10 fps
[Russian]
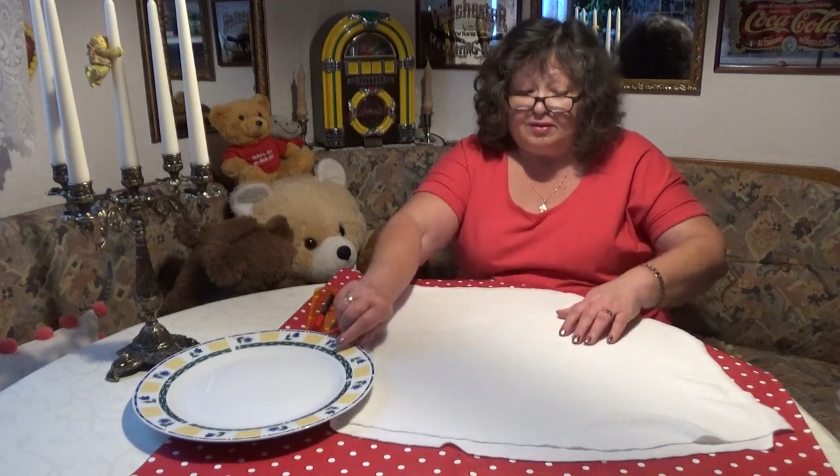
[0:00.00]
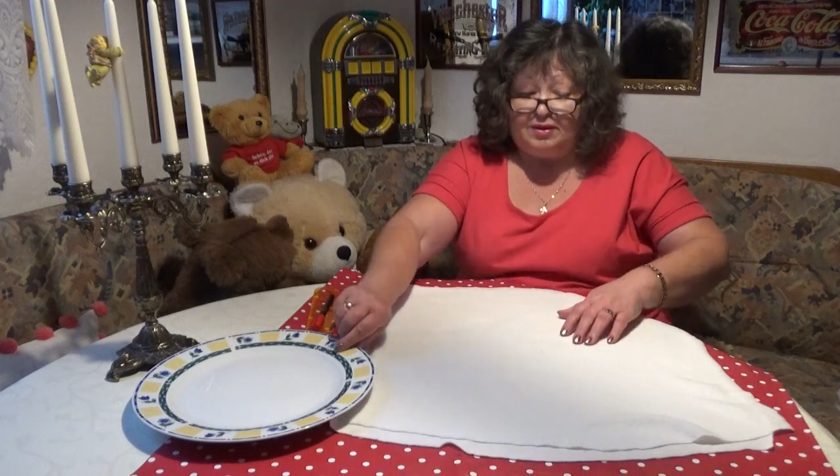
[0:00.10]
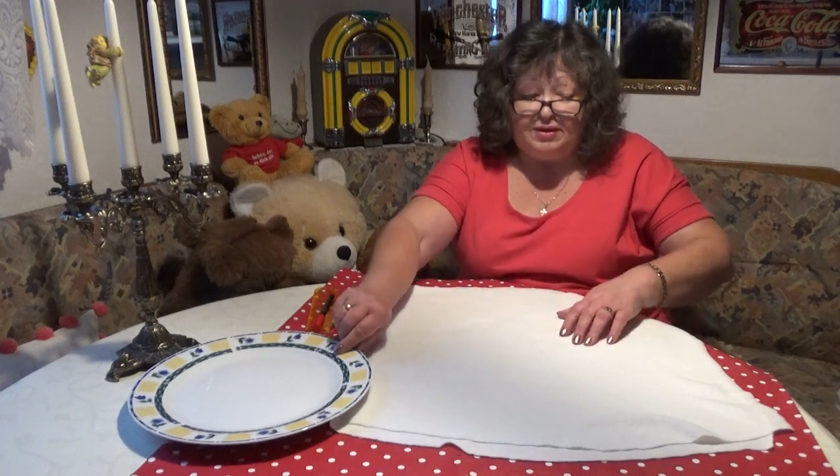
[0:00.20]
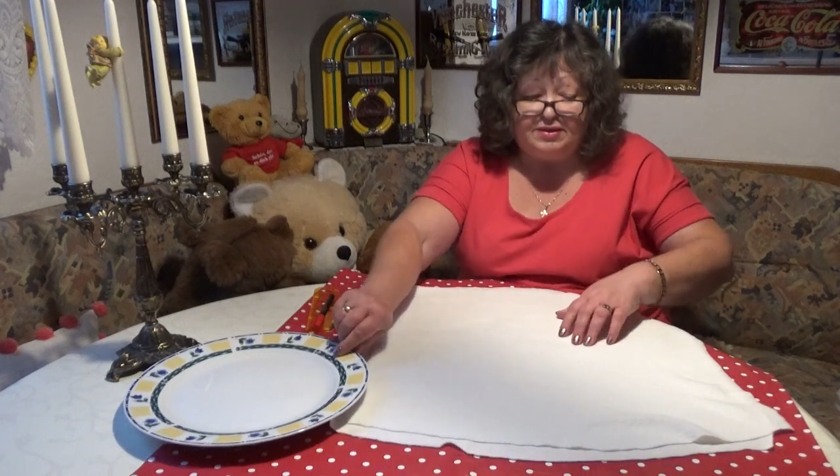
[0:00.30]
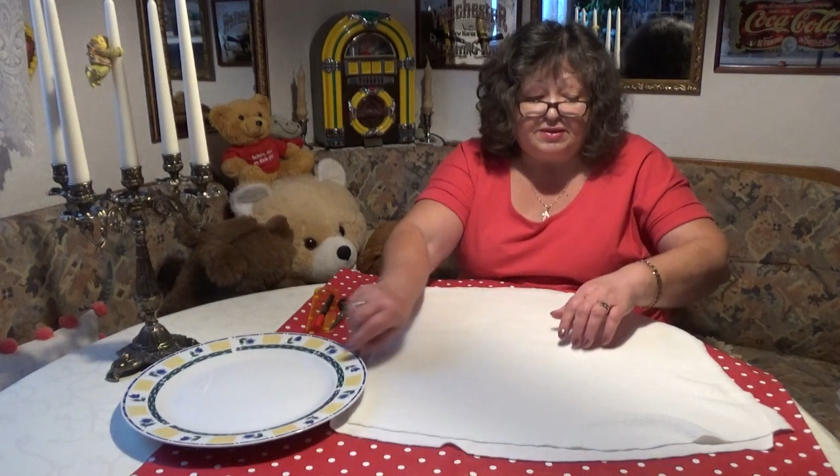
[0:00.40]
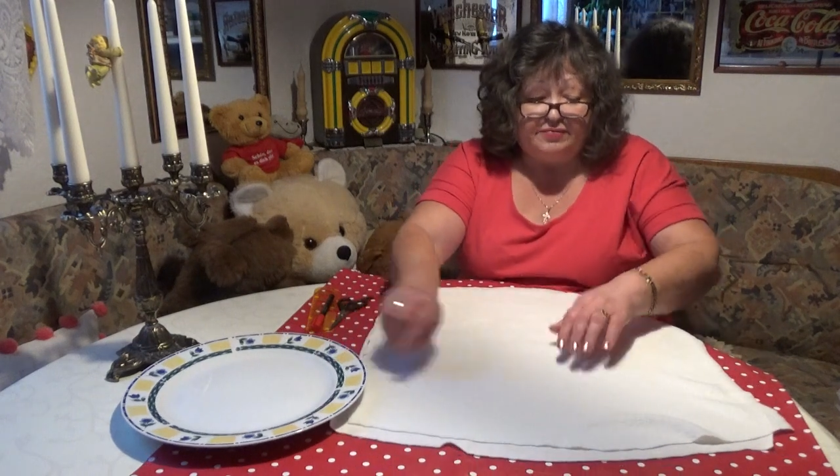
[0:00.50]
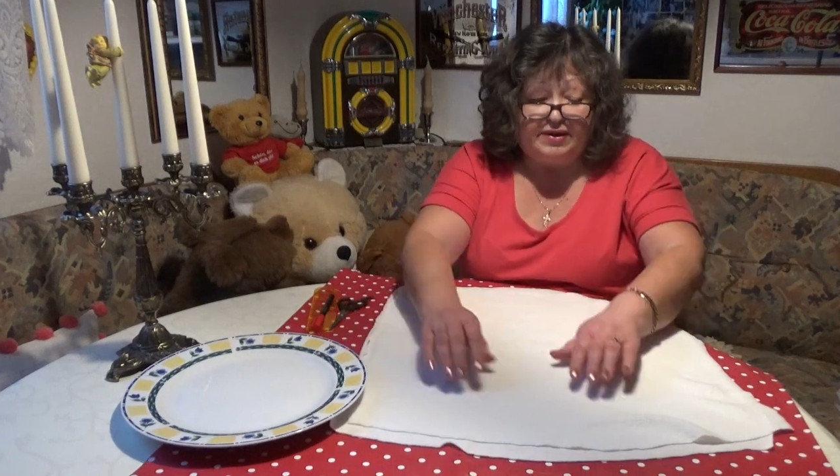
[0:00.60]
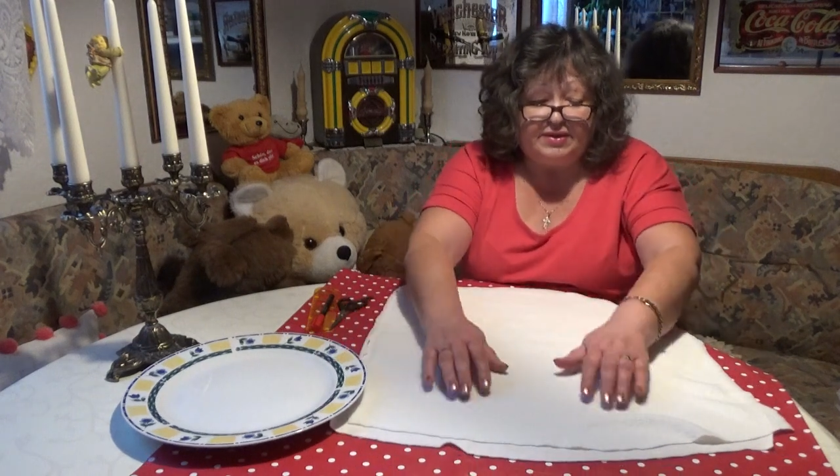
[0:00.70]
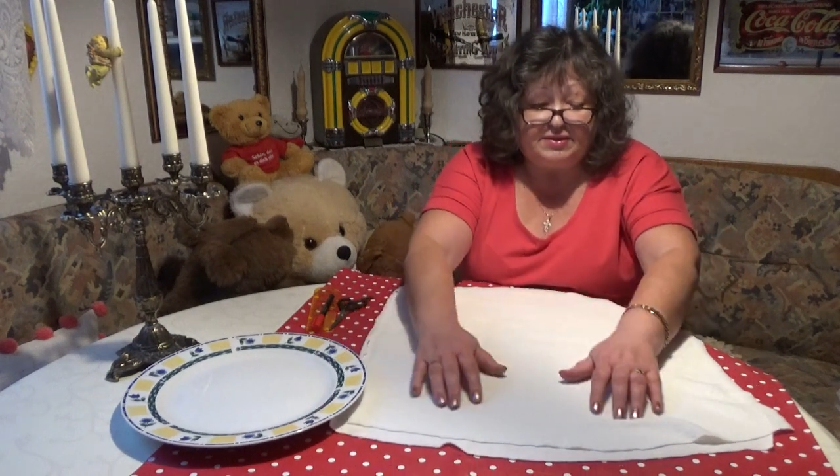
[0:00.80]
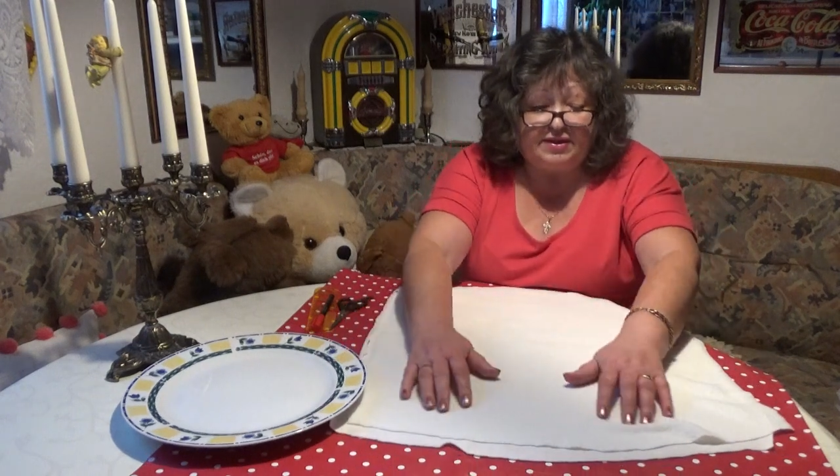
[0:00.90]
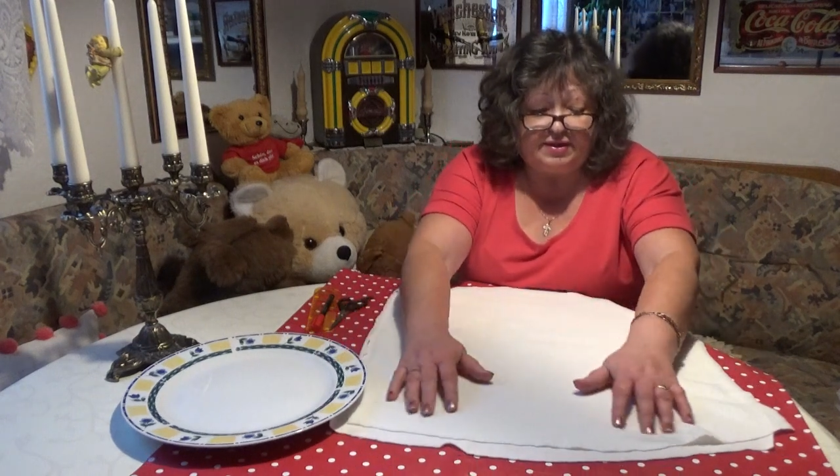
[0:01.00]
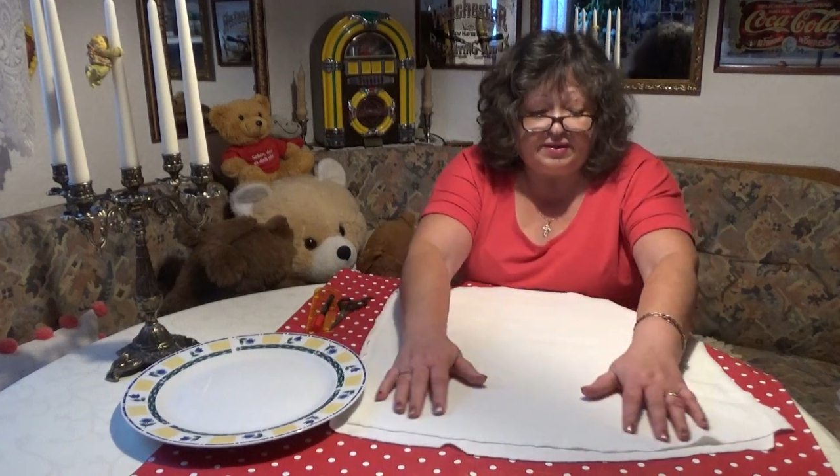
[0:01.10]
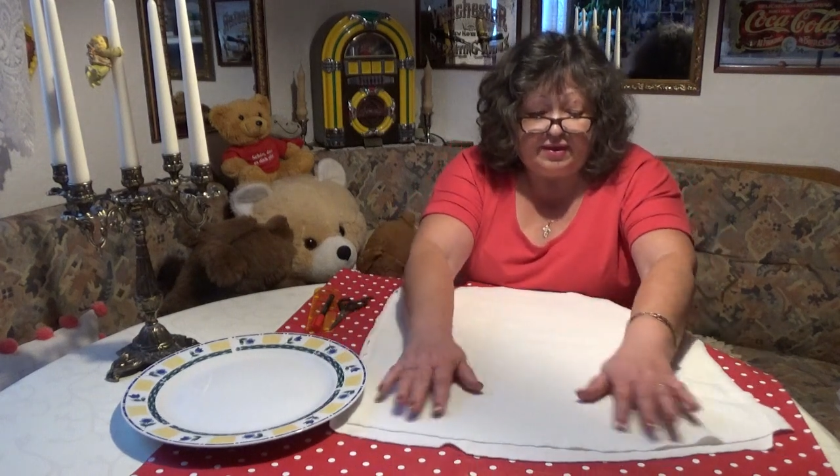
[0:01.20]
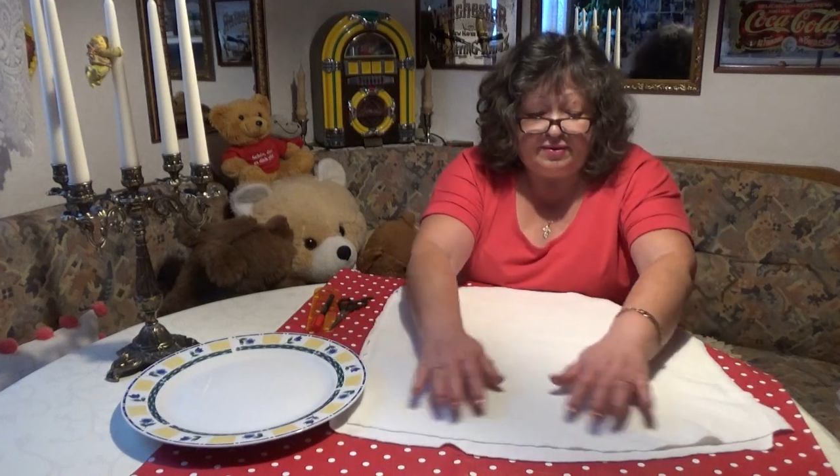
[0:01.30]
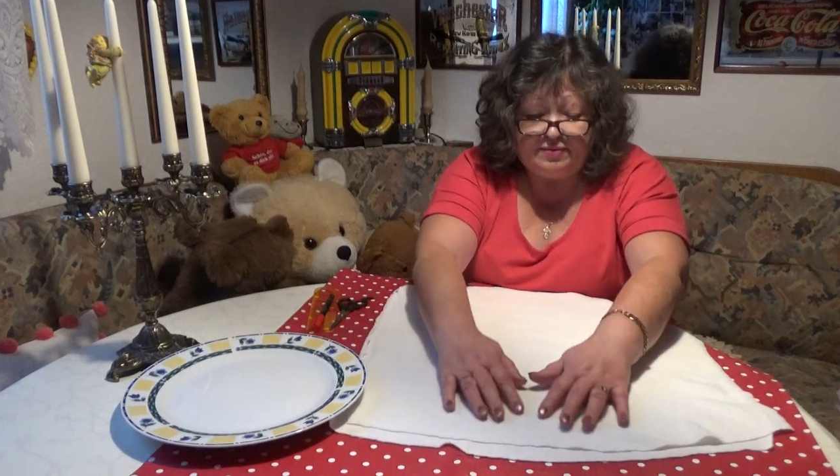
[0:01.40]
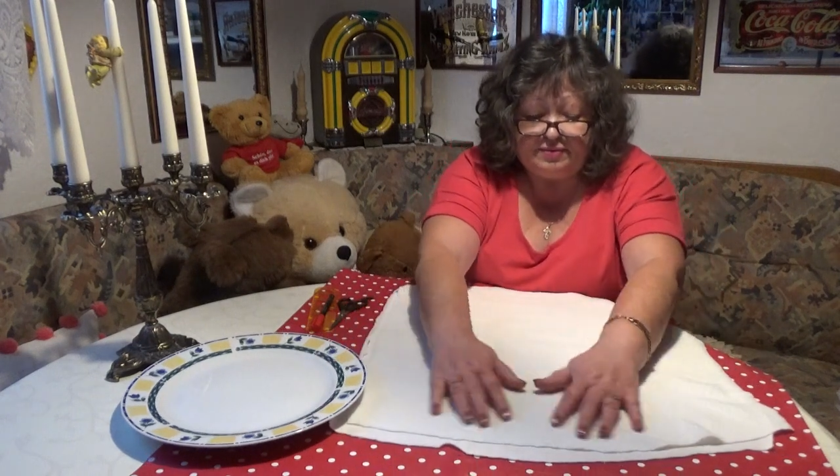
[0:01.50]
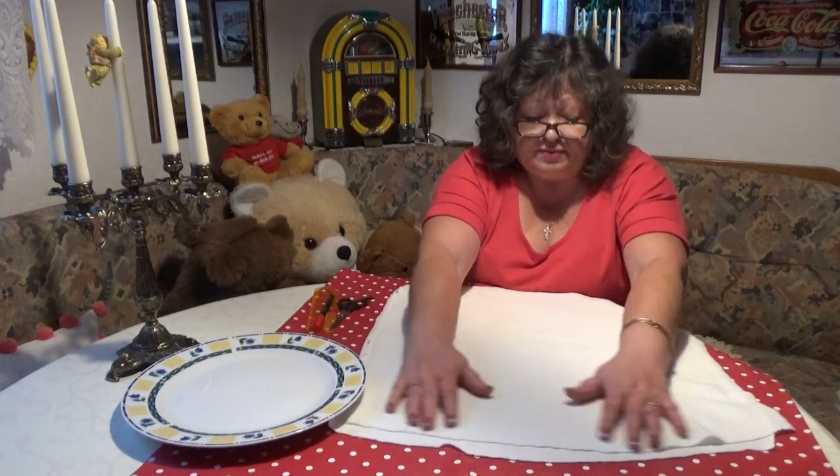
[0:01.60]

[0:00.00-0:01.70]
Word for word: Лицевая сторона